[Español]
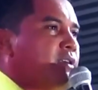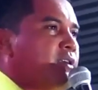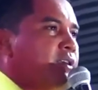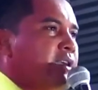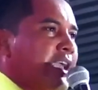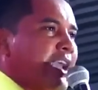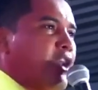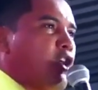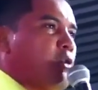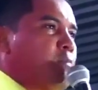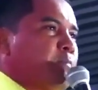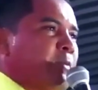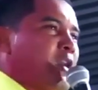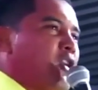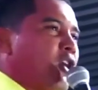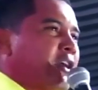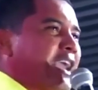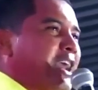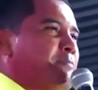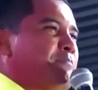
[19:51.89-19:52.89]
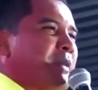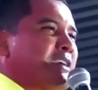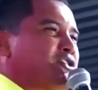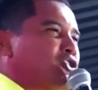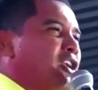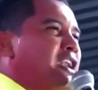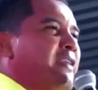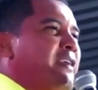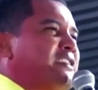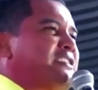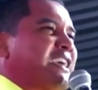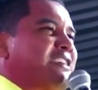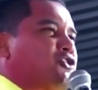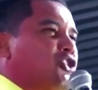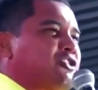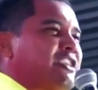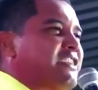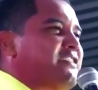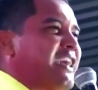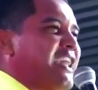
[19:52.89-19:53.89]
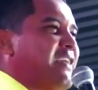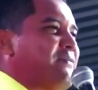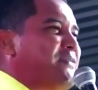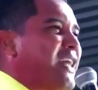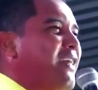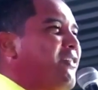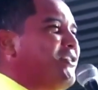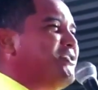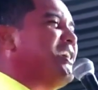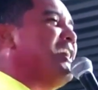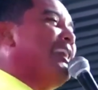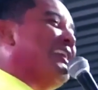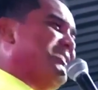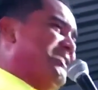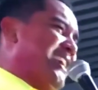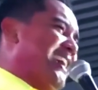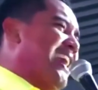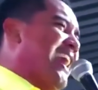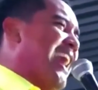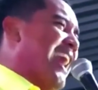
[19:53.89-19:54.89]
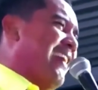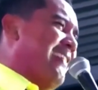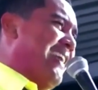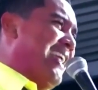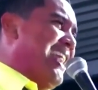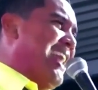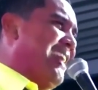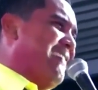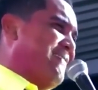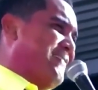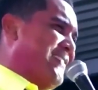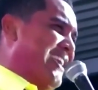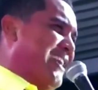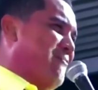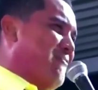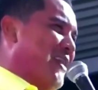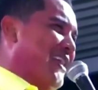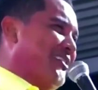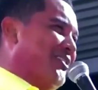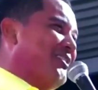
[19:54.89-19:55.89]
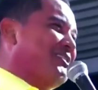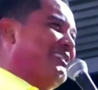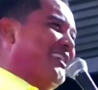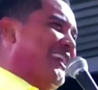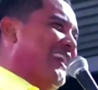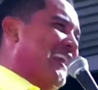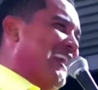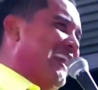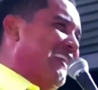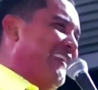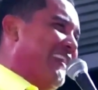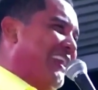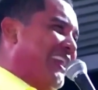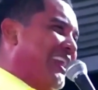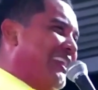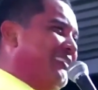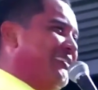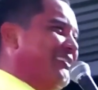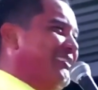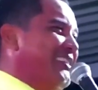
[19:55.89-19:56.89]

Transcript: Y lo, que el pastor le dice a estos atarantados, sigan adelante, hermanos, sigan adelante.